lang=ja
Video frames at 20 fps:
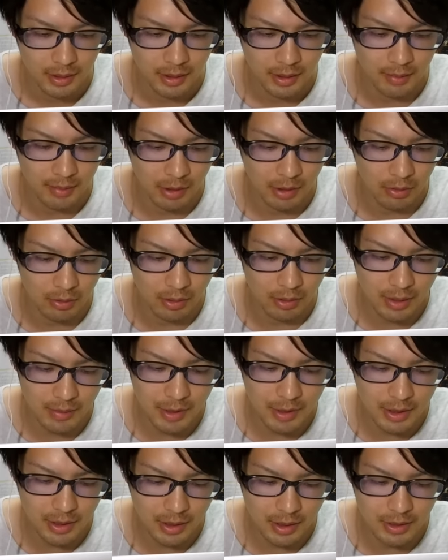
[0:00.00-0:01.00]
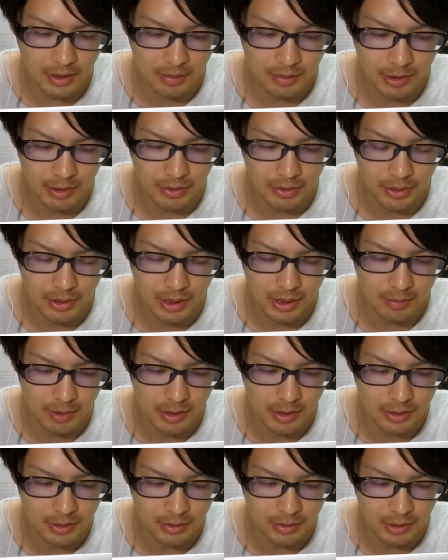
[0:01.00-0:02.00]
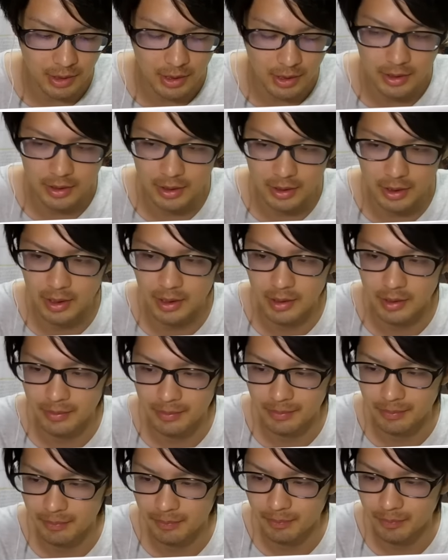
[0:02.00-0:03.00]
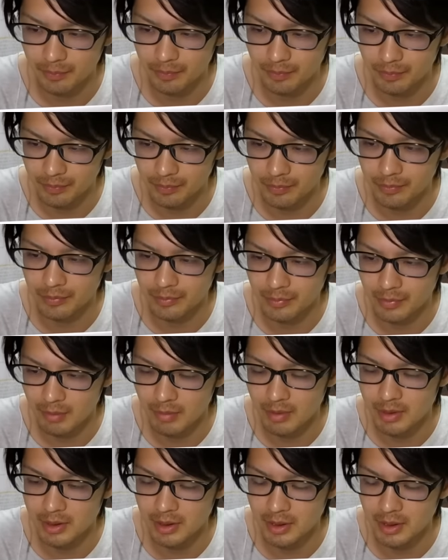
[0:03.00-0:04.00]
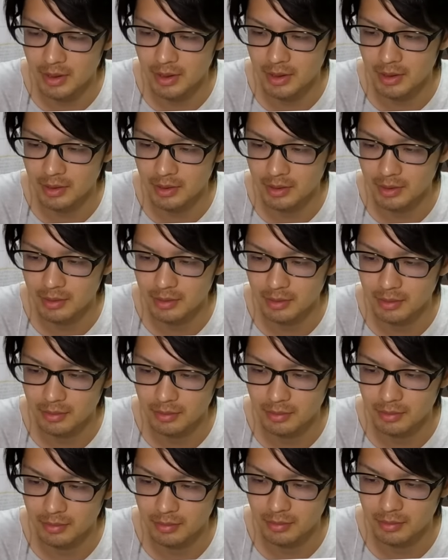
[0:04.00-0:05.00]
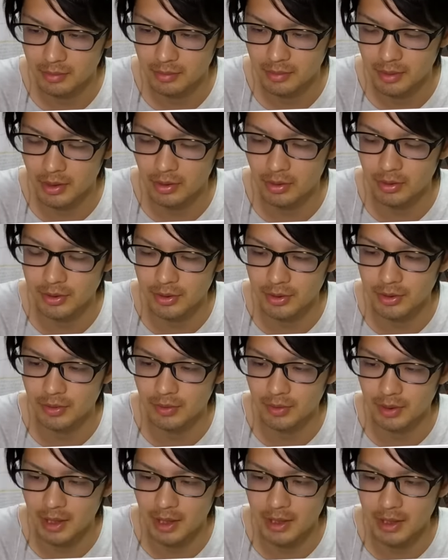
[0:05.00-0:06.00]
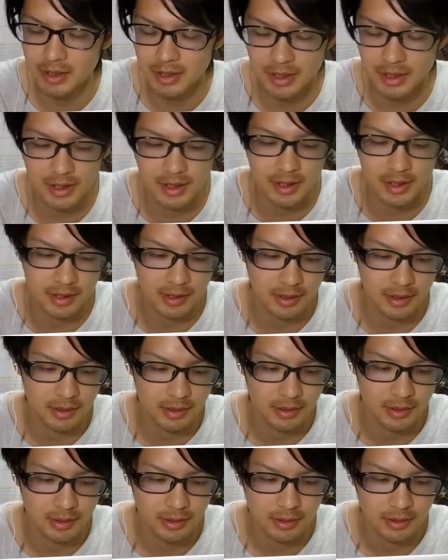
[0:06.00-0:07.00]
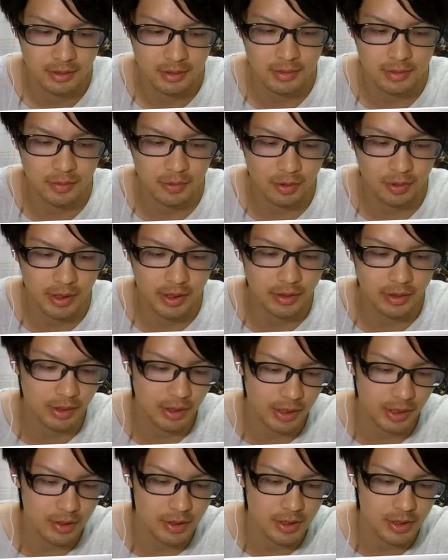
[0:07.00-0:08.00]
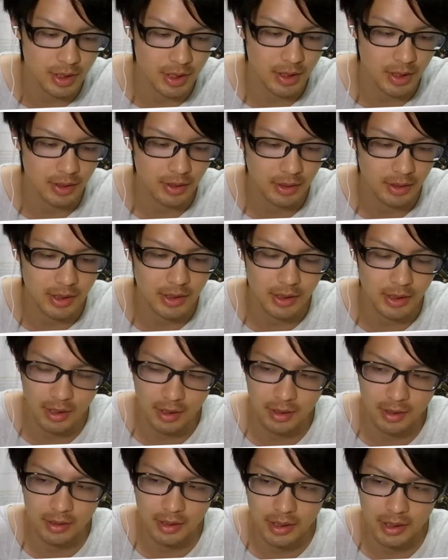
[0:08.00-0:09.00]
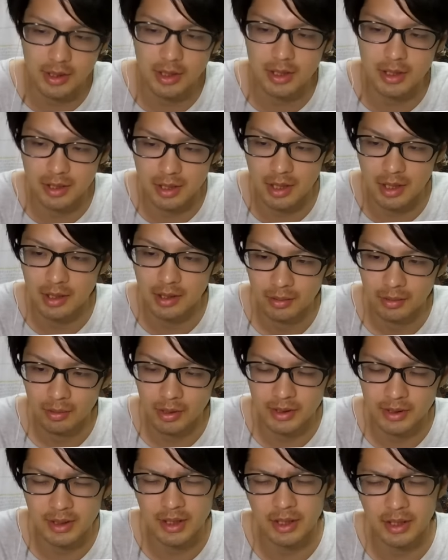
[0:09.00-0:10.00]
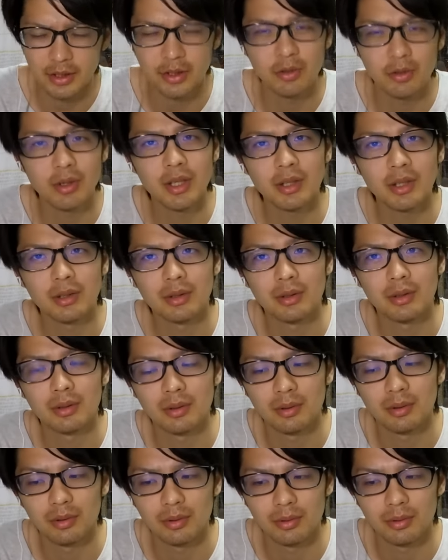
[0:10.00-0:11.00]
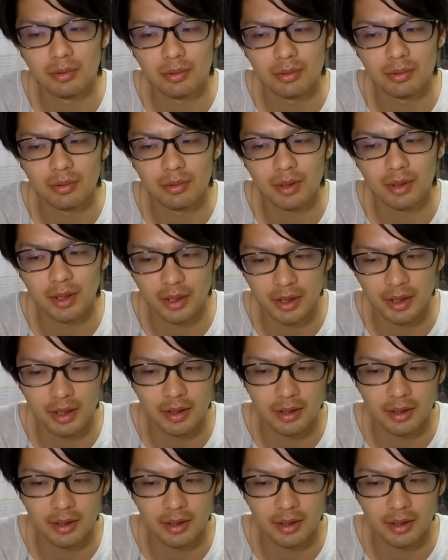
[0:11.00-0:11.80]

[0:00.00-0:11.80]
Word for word: えー、まあ、この波に関しては、まあ、正直あまり強くないんで、うん、別に、ゲットする必要はないし、そもそもこれゲットできるしね。できた、できたしね。これ、いつだっけ去年だっけ